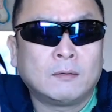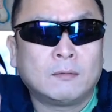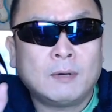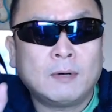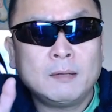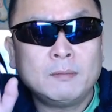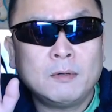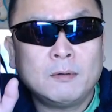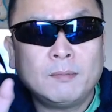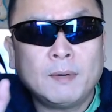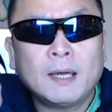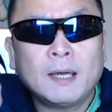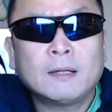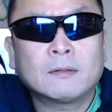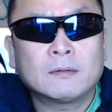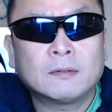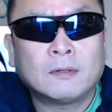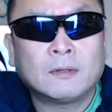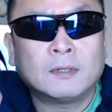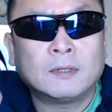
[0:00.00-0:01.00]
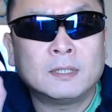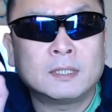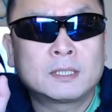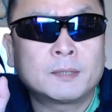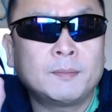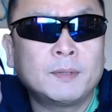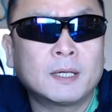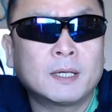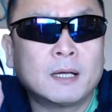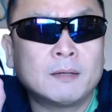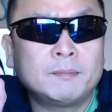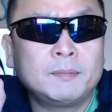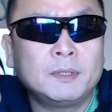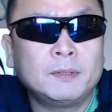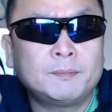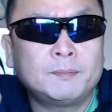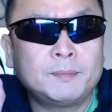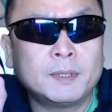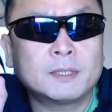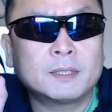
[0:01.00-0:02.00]
Y モバイルの1メガ
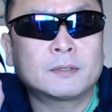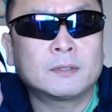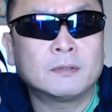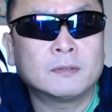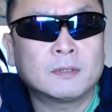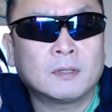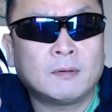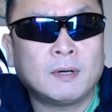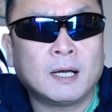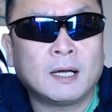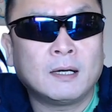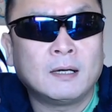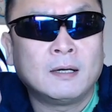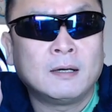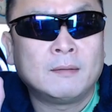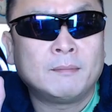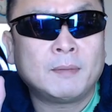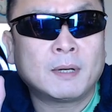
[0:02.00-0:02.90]
BPS というのは、